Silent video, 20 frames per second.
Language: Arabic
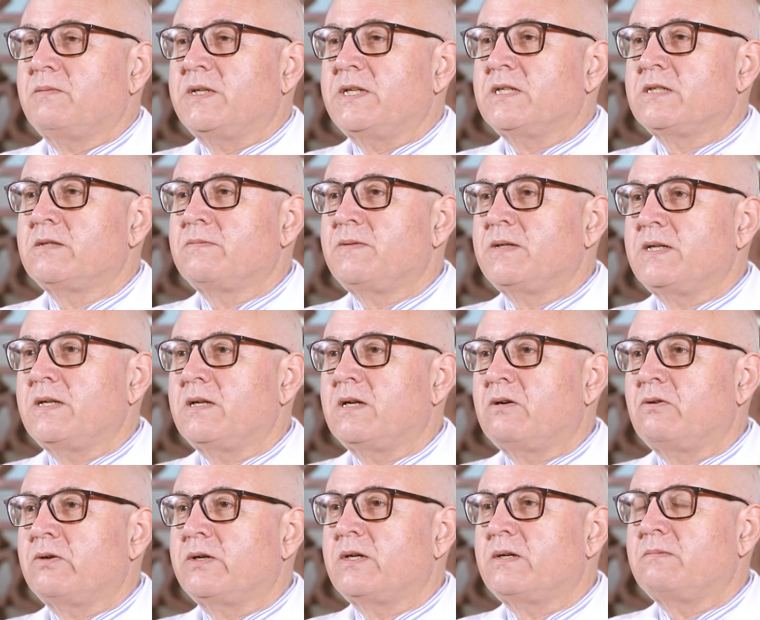بالنسبة
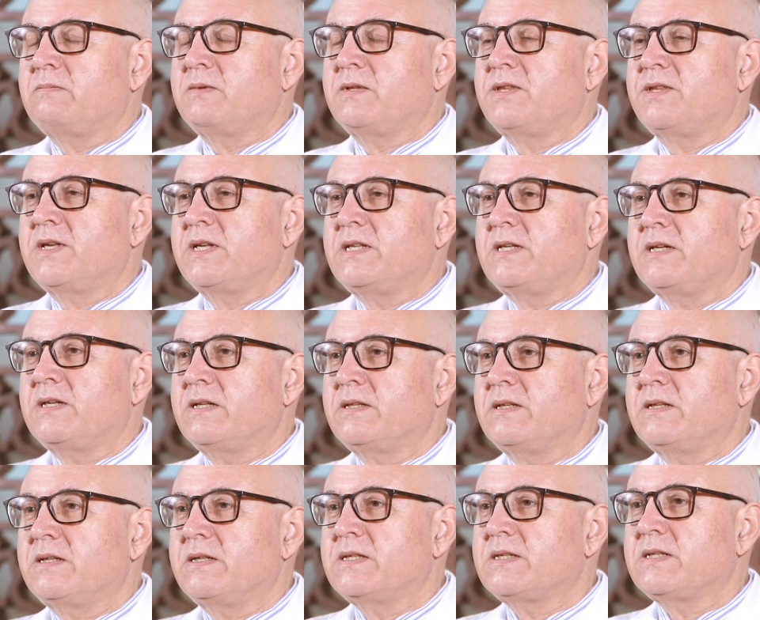للأورام الثدي
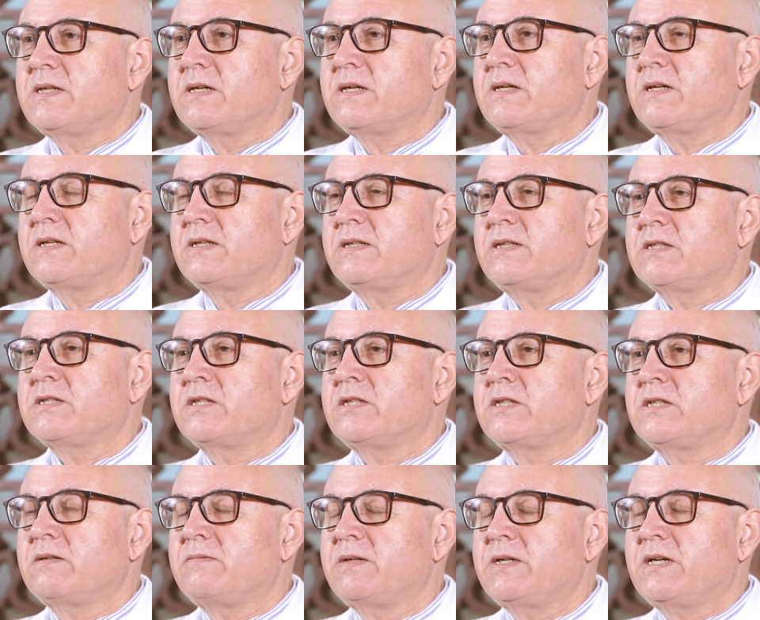عند النساء
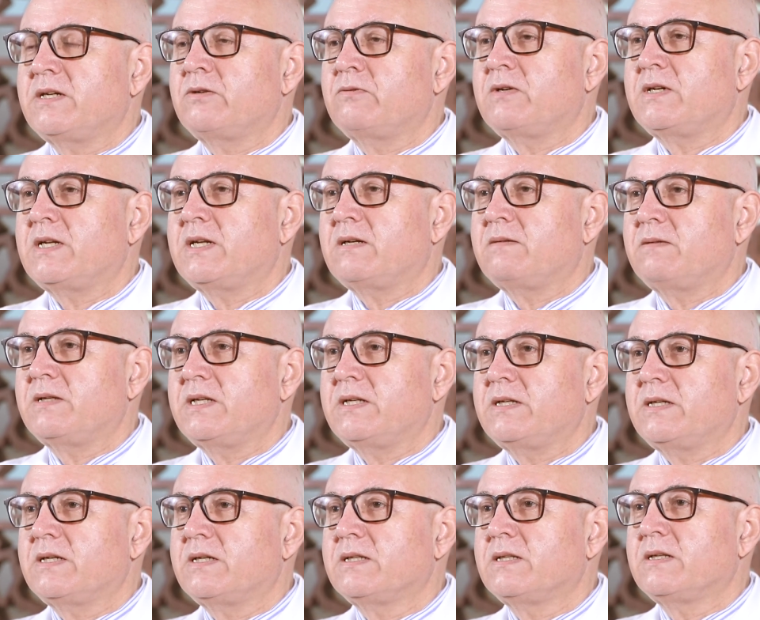نجري جميع أنواع
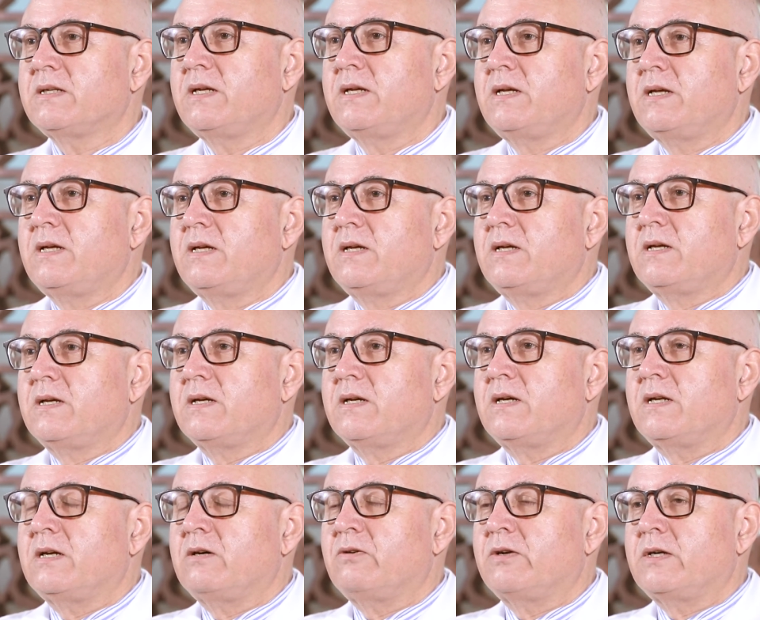العمليات
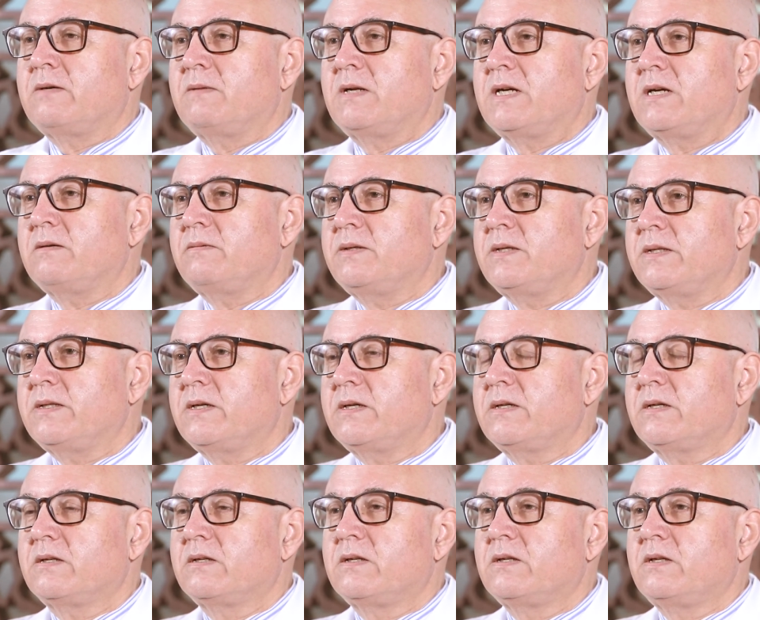كالأورام
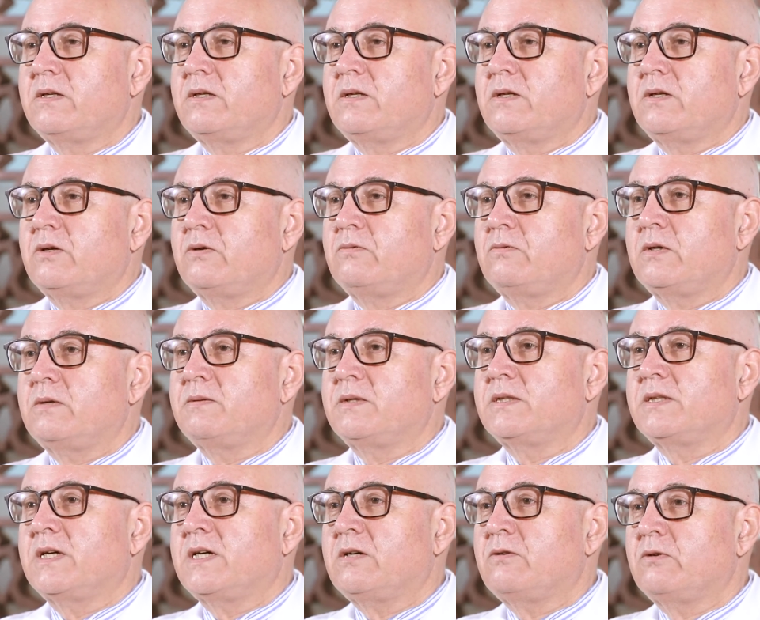الحميدة
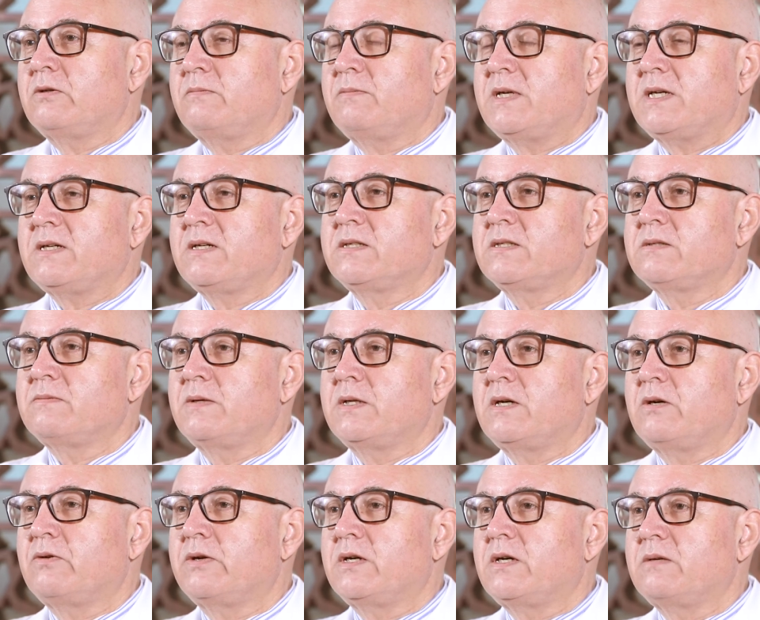وبالتعاون مع قسم
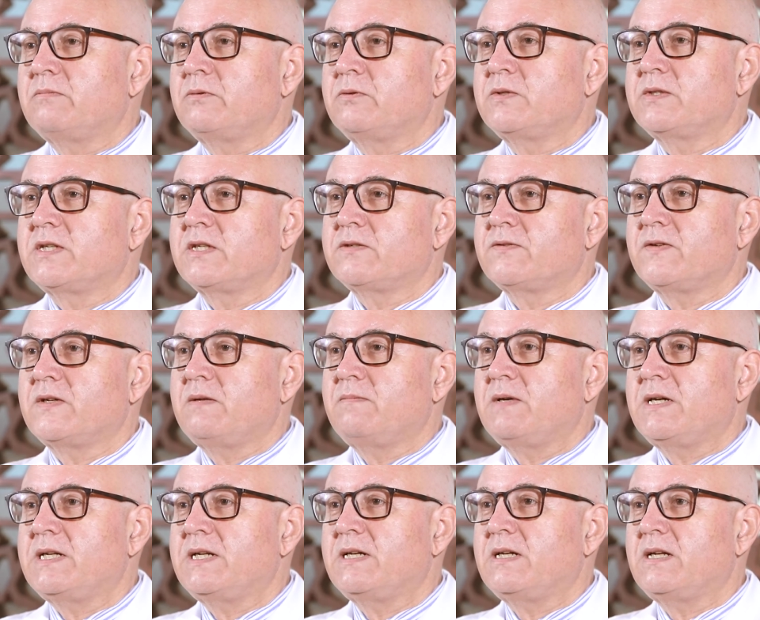الأورام بمستشفى
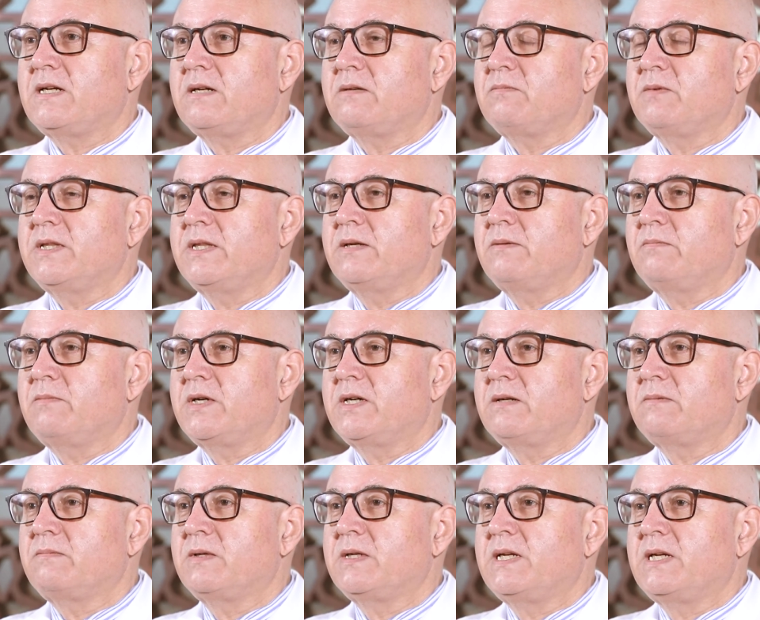المانع العام
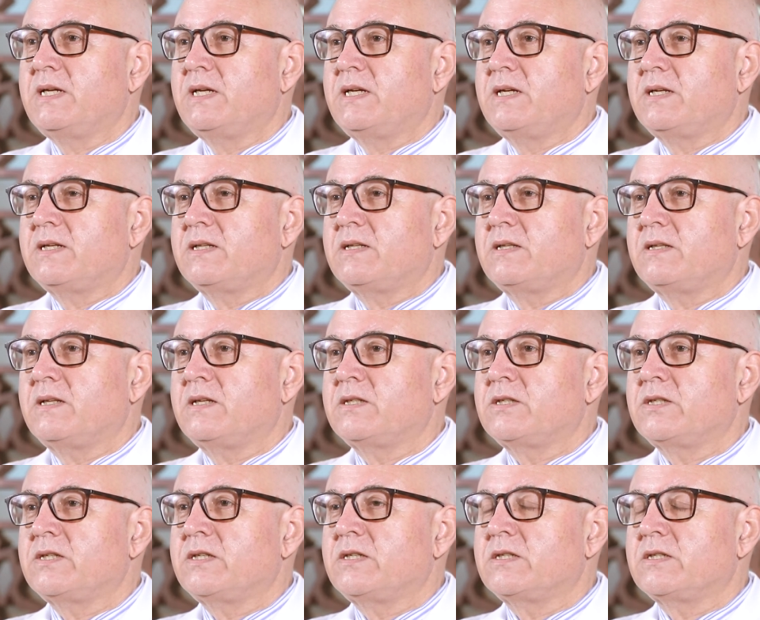بالدمام
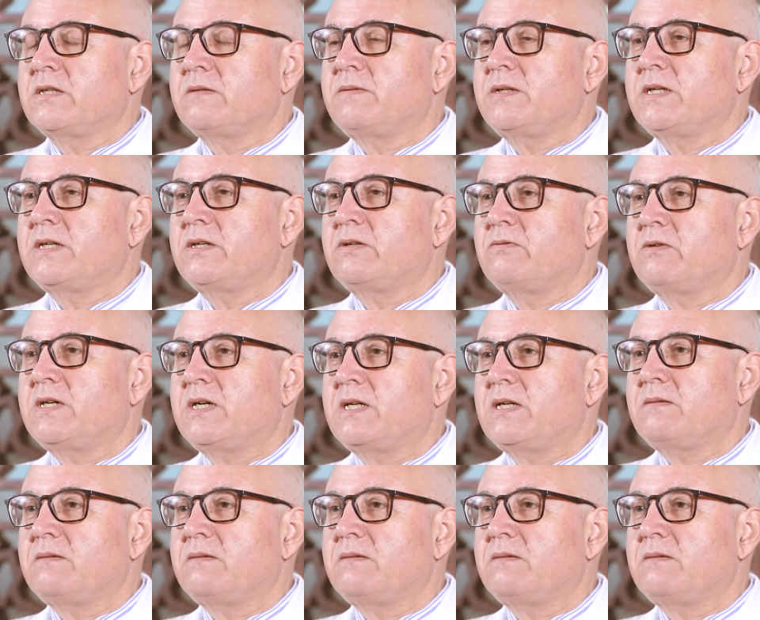نجري جميع أنواع